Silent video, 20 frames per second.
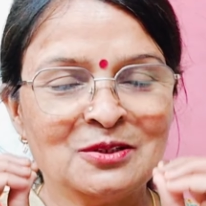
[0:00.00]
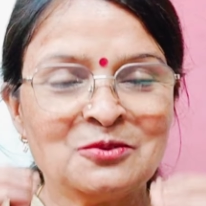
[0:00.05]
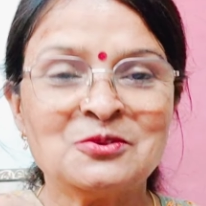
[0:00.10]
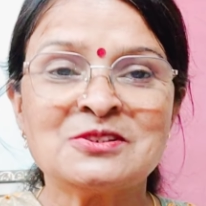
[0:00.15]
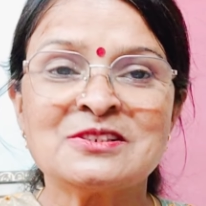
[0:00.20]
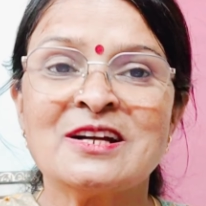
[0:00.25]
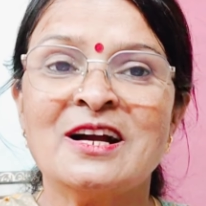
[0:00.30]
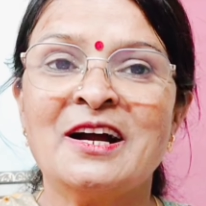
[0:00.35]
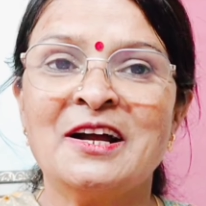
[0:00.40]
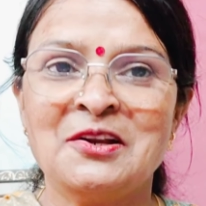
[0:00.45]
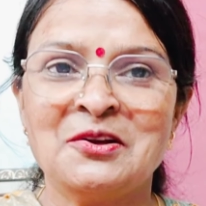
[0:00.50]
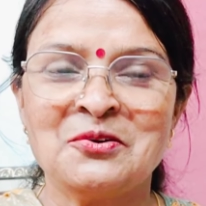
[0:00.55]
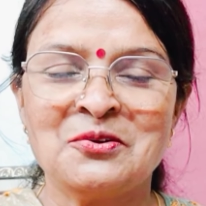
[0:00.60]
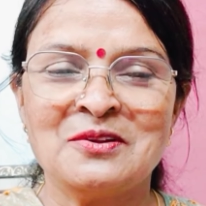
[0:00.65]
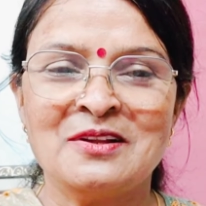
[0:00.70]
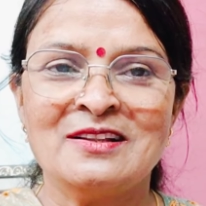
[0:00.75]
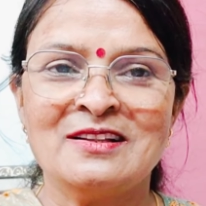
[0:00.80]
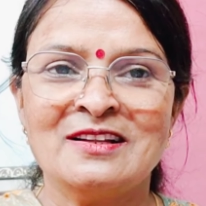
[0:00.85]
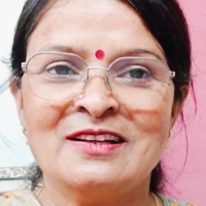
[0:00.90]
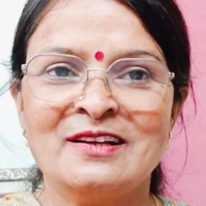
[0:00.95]
कुछ खाने
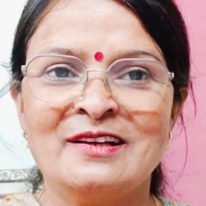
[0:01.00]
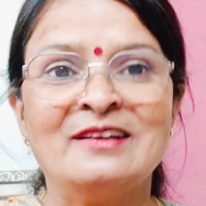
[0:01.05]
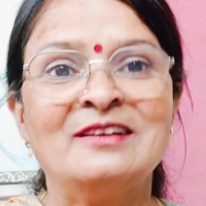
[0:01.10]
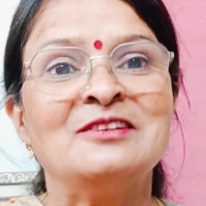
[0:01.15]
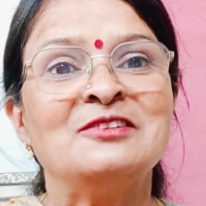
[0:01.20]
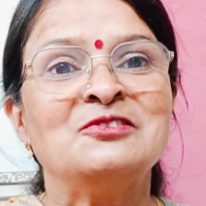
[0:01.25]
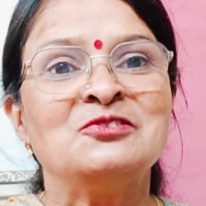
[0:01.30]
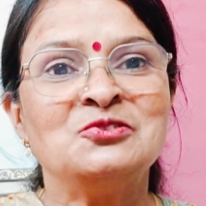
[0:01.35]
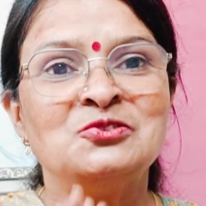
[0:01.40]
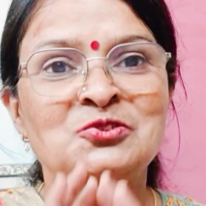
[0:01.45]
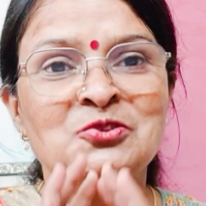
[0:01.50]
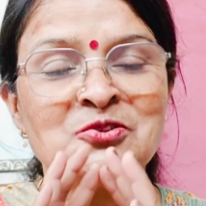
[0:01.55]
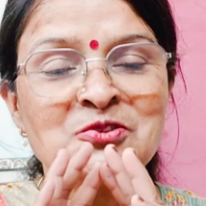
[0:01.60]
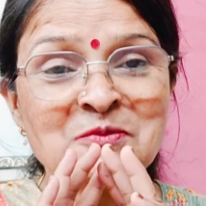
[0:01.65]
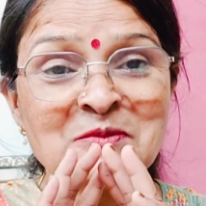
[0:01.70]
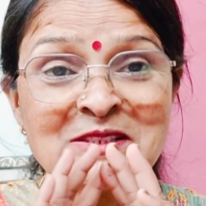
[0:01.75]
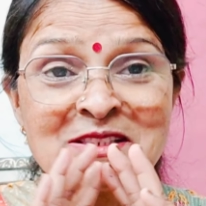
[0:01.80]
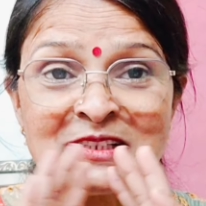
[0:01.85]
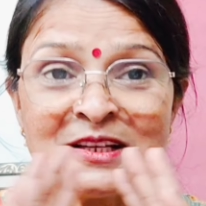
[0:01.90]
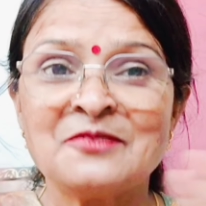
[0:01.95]
को देते हैं जो
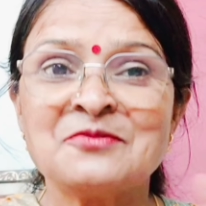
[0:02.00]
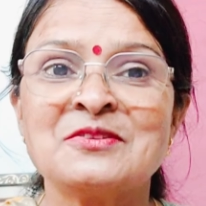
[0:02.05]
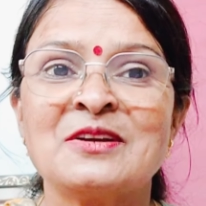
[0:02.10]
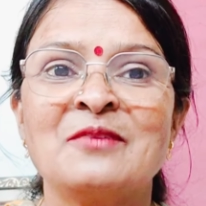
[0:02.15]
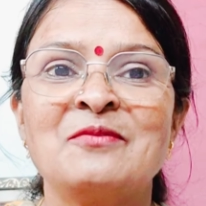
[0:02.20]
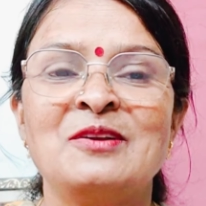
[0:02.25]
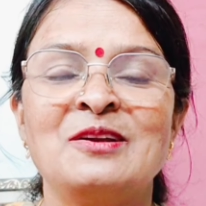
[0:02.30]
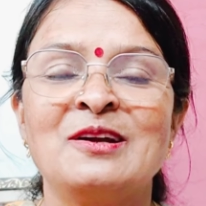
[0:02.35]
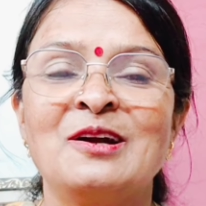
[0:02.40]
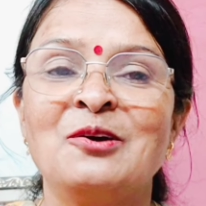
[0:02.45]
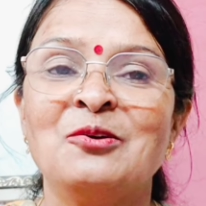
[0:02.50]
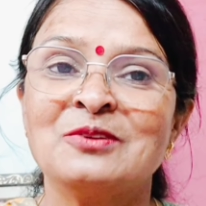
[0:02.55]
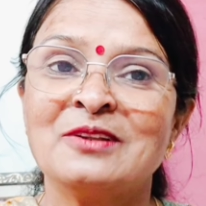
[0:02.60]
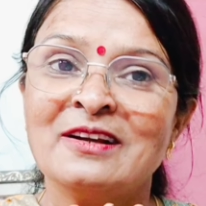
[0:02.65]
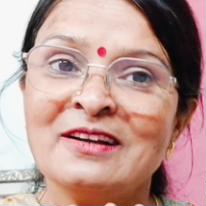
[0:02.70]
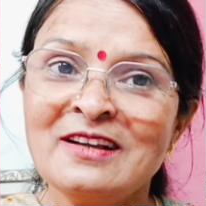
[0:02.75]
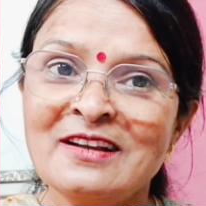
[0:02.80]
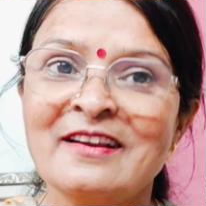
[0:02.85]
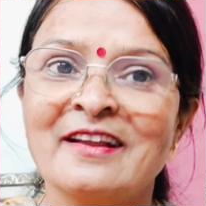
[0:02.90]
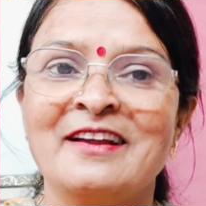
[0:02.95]
उसमें साफ साफ लिखा
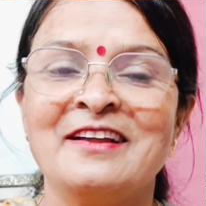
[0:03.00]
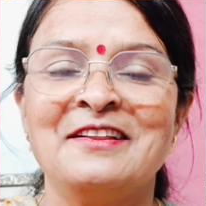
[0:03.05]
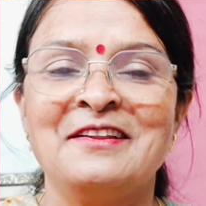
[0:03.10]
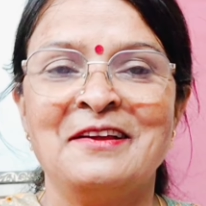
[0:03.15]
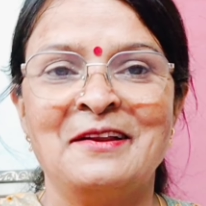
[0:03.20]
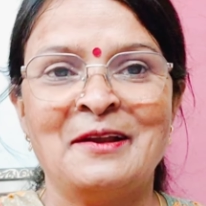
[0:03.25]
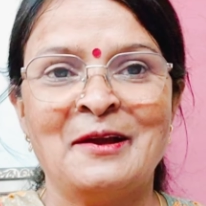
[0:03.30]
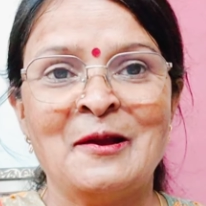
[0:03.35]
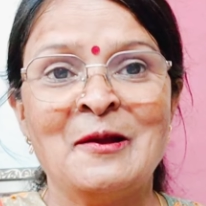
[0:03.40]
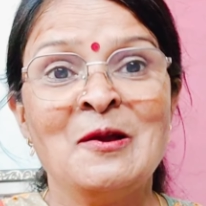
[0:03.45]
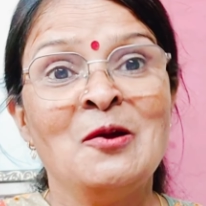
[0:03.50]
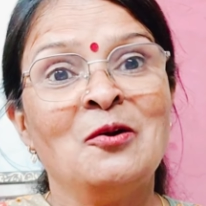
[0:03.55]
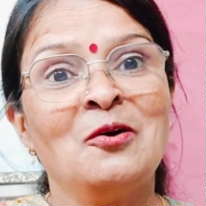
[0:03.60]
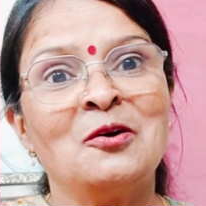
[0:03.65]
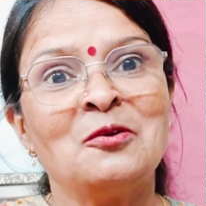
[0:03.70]
होता है कि नहीं देना है